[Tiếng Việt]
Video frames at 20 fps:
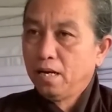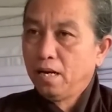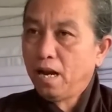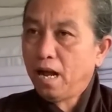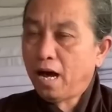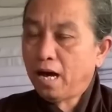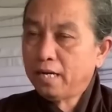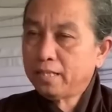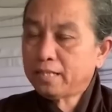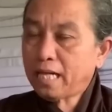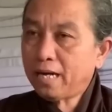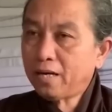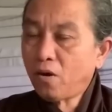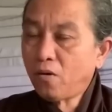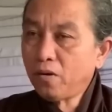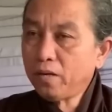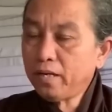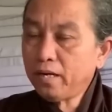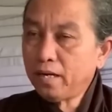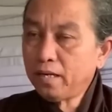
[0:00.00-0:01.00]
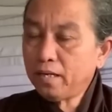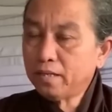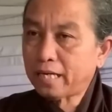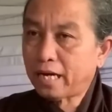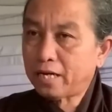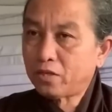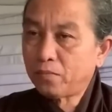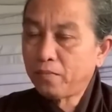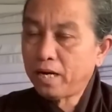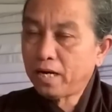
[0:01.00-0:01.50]
lời ta nói đức
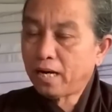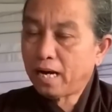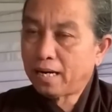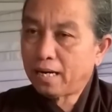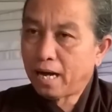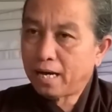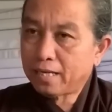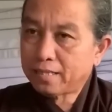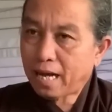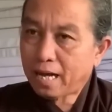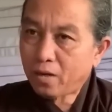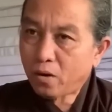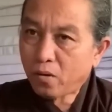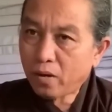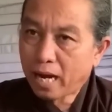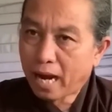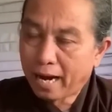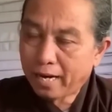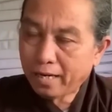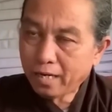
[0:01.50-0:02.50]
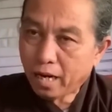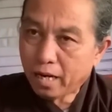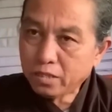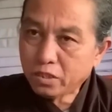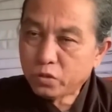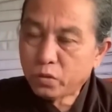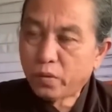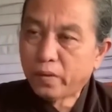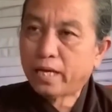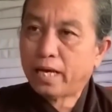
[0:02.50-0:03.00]
thầy cho biết là lời ta nói hãy nên
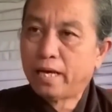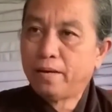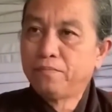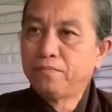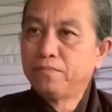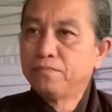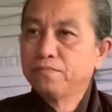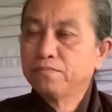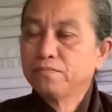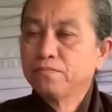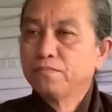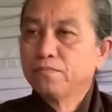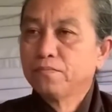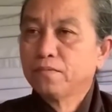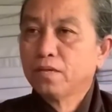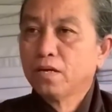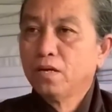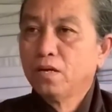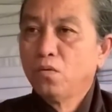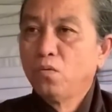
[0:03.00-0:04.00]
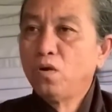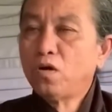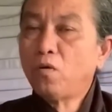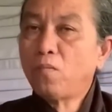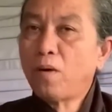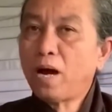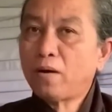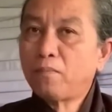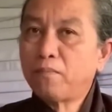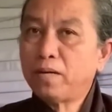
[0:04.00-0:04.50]
suy nghiệm quý
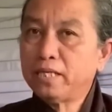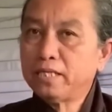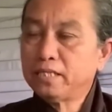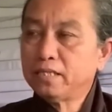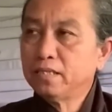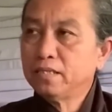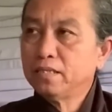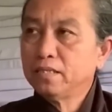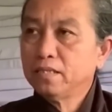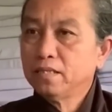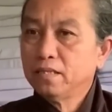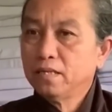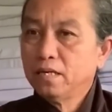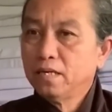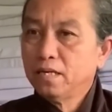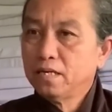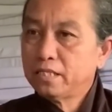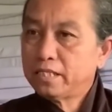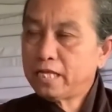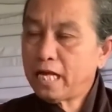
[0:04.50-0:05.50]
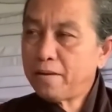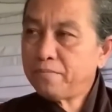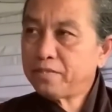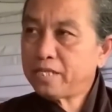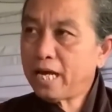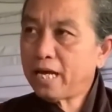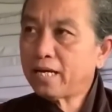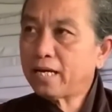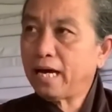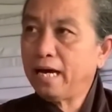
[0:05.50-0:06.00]
cô bác mình xem
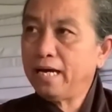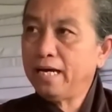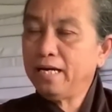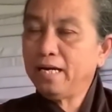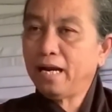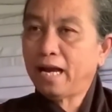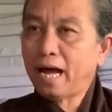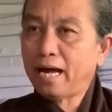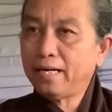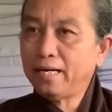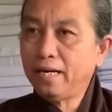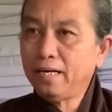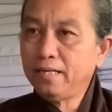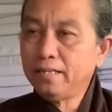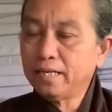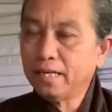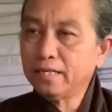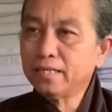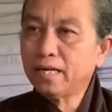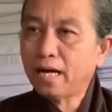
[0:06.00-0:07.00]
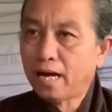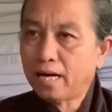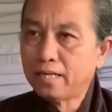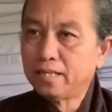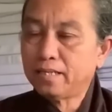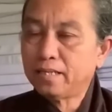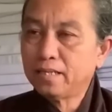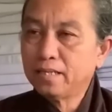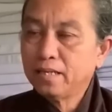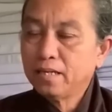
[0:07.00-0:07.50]
xét kỹ lại đi những
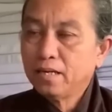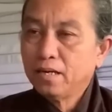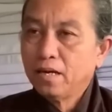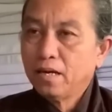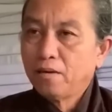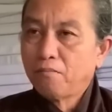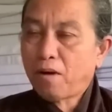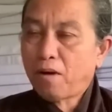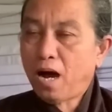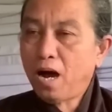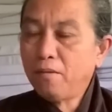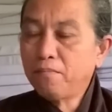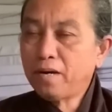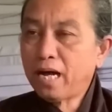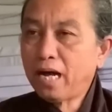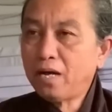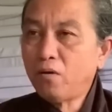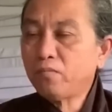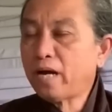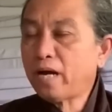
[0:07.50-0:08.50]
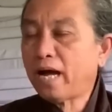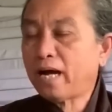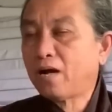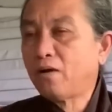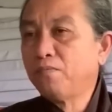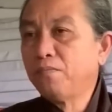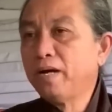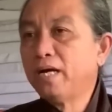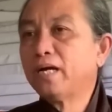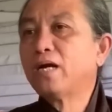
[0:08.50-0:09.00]
lời mà hôm nay út đàn
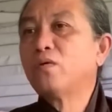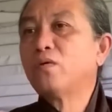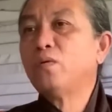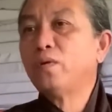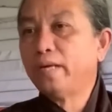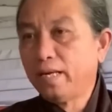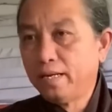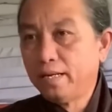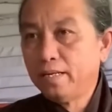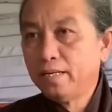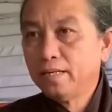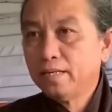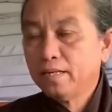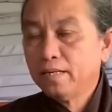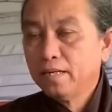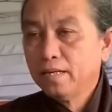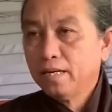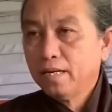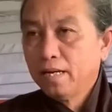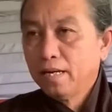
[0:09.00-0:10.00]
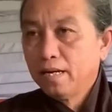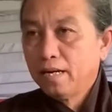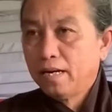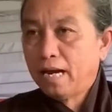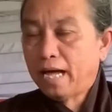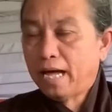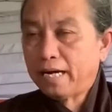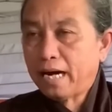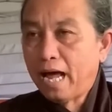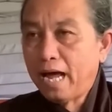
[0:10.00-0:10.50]
không biết nha quý vị
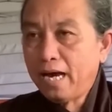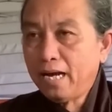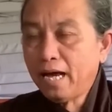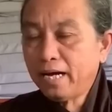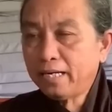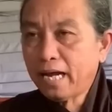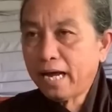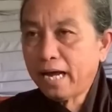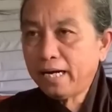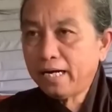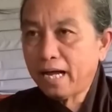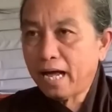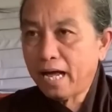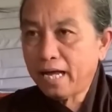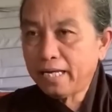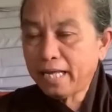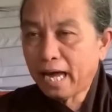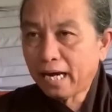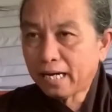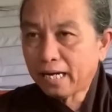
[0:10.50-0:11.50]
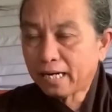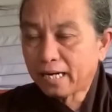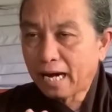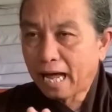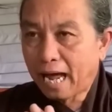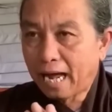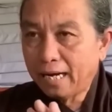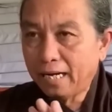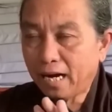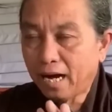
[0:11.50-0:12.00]
là để lên đây để nhắc
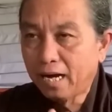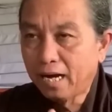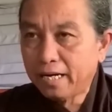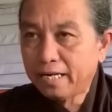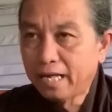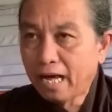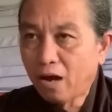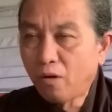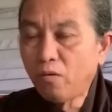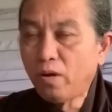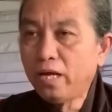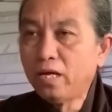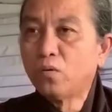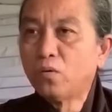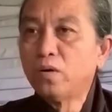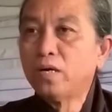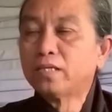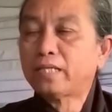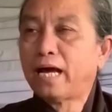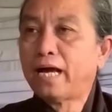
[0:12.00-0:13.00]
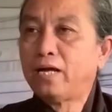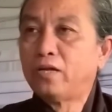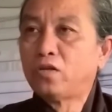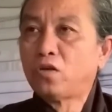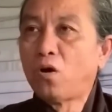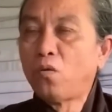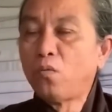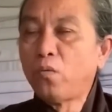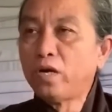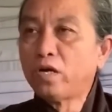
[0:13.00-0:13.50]
lại lời giáo lý của đức thầy
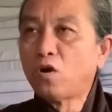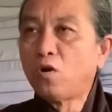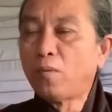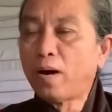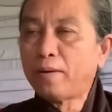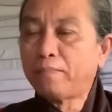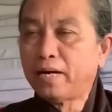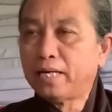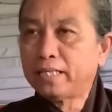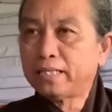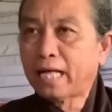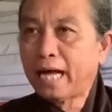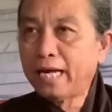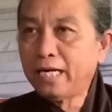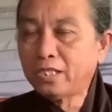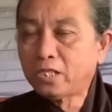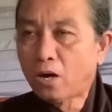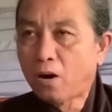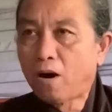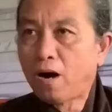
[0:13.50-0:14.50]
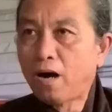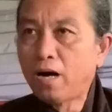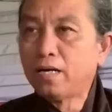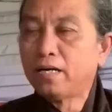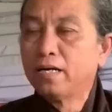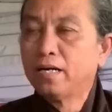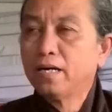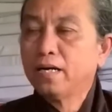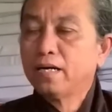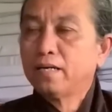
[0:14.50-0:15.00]
cho quý cô bác mình thấy rõ
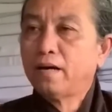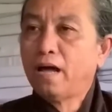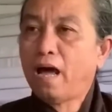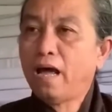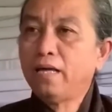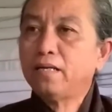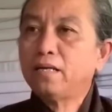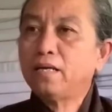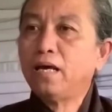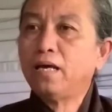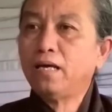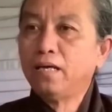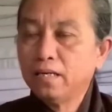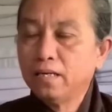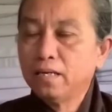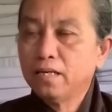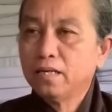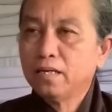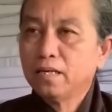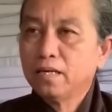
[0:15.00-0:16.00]
để chi